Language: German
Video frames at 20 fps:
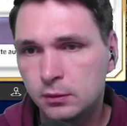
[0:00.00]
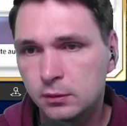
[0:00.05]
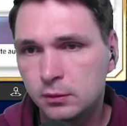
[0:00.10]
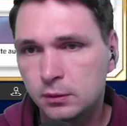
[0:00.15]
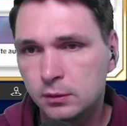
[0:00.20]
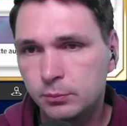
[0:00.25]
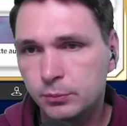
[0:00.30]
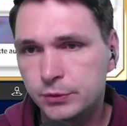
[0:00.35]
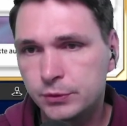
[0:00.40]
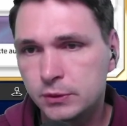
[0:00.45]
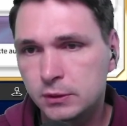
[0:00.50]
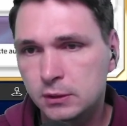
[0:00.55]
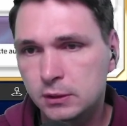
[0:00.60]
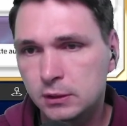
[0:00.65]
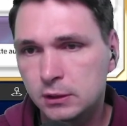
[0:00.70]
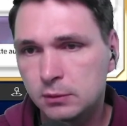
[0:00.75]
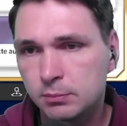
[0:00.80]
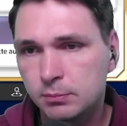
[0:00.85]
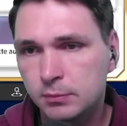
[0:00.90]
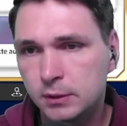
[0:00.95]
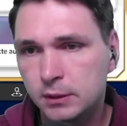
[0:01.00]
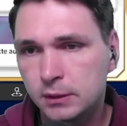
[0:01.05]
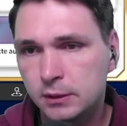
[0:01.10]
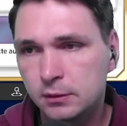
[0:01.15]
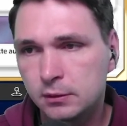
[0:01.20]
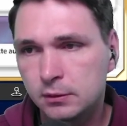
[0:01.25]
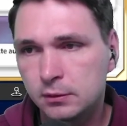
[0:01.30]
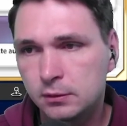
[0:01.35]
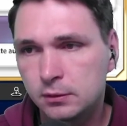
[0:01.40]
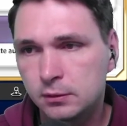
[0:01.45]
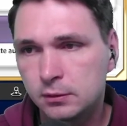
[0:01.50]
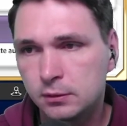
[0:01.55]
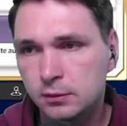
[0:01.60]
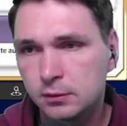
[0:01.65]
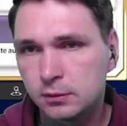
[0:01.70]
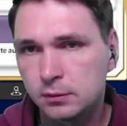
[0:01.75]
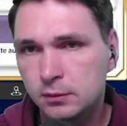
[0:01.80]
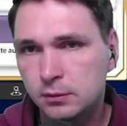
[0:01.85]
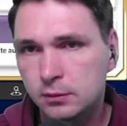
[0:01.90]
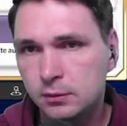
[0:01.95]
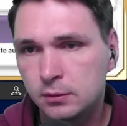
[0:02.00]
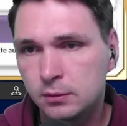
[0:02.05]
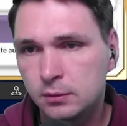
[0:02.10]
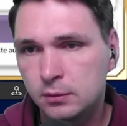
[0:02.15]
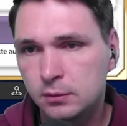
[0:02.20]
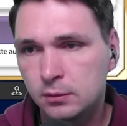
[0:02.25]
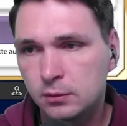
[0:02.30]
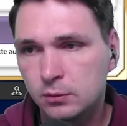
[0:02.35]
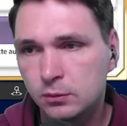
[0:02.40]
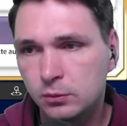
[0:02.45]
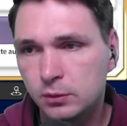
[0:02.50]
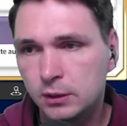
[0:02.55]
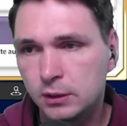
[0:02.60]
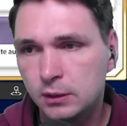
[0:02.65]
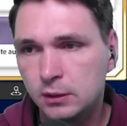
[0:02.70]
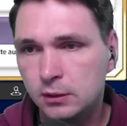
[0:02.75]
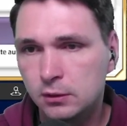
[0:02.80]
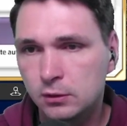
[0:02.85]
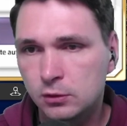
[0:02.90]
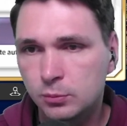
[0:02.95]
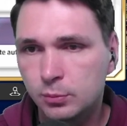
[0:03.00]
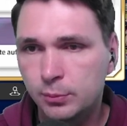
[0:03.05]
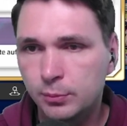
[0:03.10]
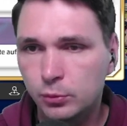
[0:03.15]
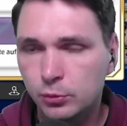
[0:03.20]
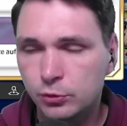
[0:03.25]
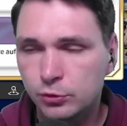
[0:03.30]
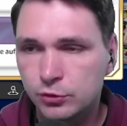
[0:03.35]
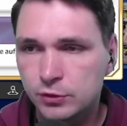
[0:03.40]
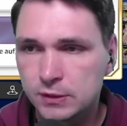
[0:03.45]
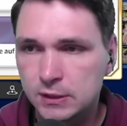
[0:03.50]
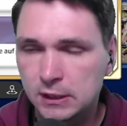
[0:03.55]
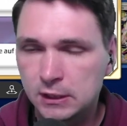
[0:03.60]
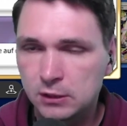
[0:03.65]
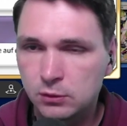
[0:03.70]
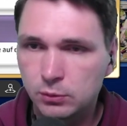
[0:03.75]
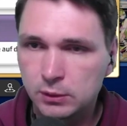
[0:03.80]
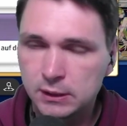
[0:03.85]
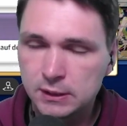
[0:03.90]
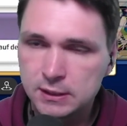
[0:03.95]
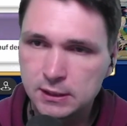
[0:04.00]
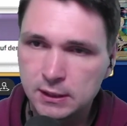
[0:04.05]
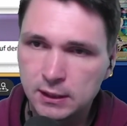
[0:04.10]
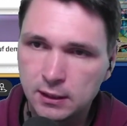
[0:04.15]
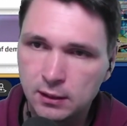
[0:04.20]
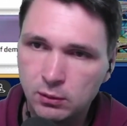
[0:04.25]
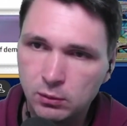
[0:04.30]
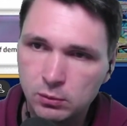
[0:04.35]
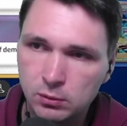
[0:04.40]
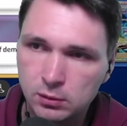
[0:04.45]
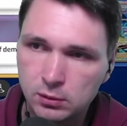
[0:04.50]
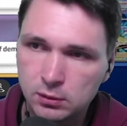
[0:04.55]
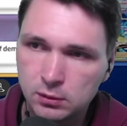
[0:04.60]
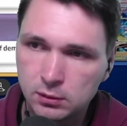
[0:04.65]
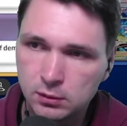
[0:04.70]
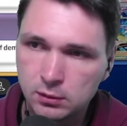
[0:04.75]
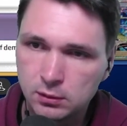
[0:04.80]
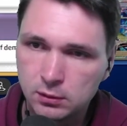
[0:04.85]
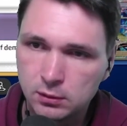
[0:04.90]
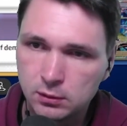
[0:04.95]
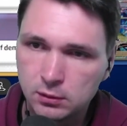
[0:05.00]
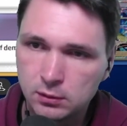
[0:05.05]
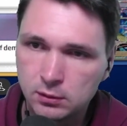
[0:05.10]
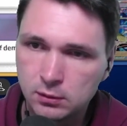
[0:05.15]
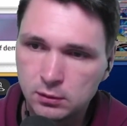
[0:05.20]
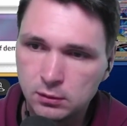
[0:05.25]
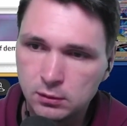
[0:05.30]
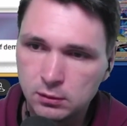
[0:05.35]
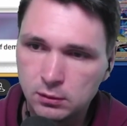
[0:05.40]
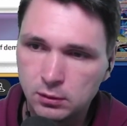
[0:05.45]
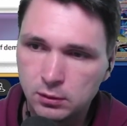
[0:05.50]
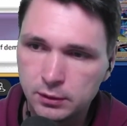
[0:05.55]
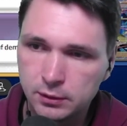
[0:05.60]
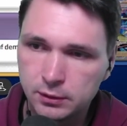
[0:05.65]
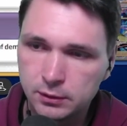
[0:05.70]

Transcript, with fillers: Dann muss ich ja nicht mal... Oder hier, chronologisches Echo jetzt ja auch. Lol.